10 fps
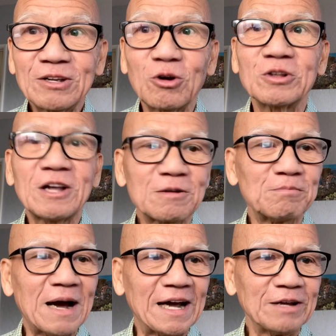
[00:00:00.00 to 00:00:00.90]
cho thất
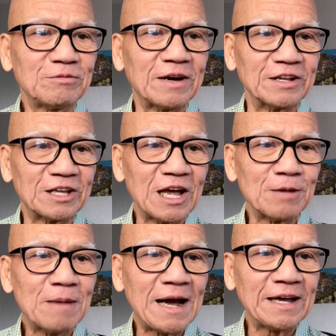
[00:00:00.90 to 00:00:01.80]
bại và chê
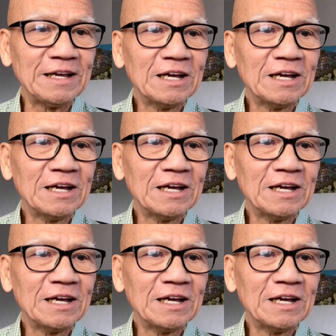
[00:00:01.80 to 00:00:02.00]
bai